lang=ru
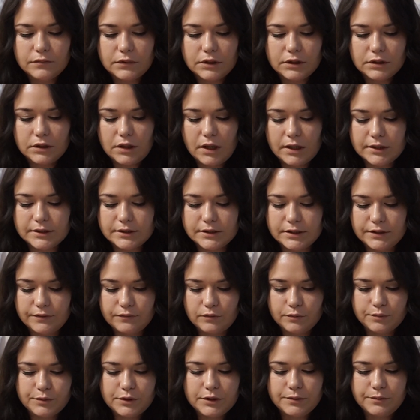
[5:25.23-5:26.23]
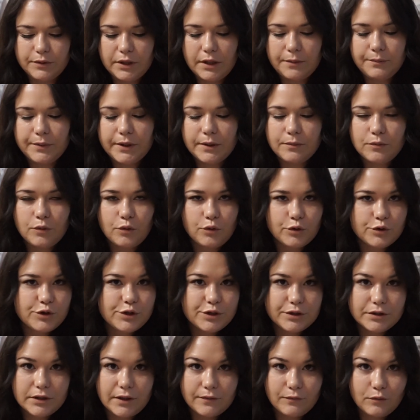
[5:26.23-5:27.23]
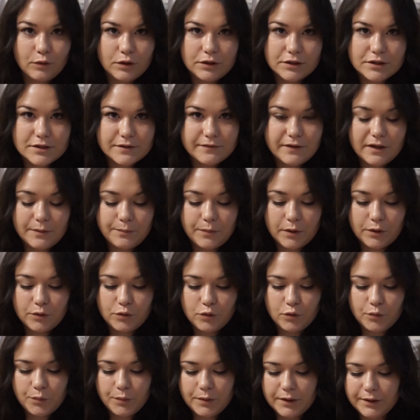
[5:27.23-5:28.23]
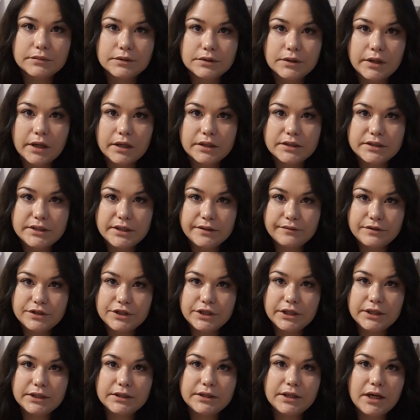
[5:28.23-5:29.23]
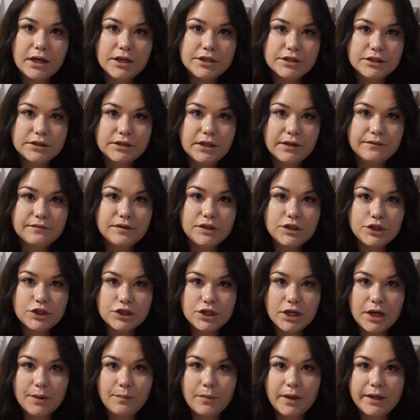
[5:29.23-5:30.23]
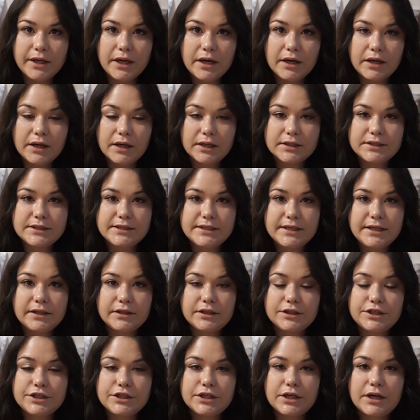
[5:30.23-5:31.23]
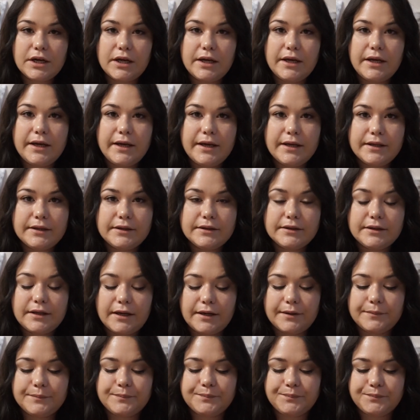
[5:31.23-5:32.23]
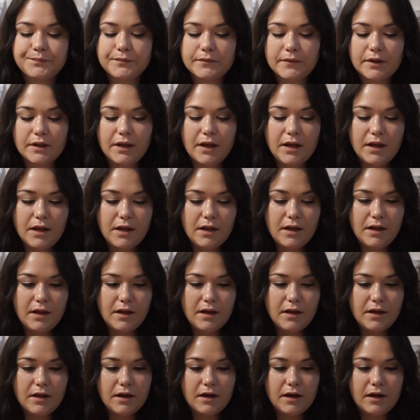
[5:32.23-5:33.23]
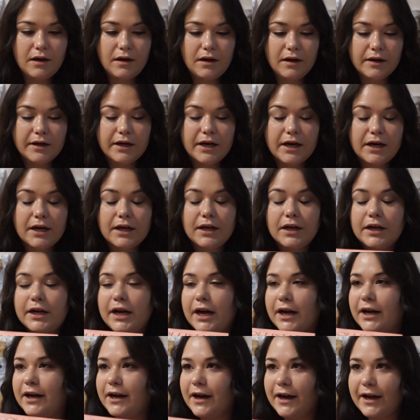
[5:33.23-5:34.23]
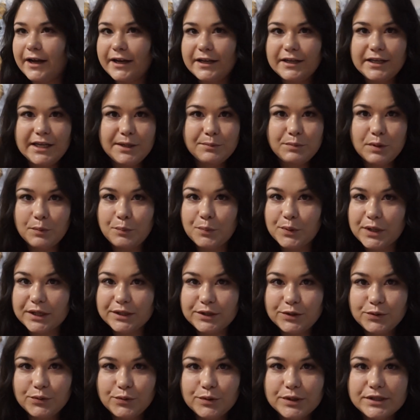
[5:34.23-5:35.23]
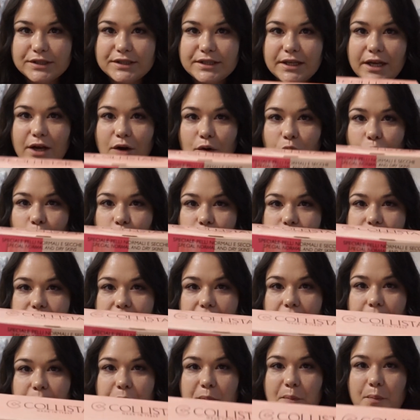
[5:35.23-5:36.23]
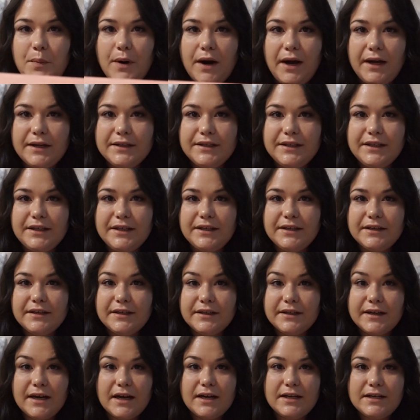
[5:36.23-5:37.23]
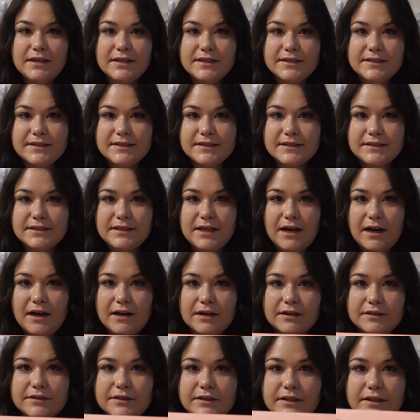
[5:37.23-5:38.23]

Классный, в общем, я прям очень довольна своей покупкой. Девочки, также давнишняя моя хотелочка это а, какая-либо продукция от компании Калистар.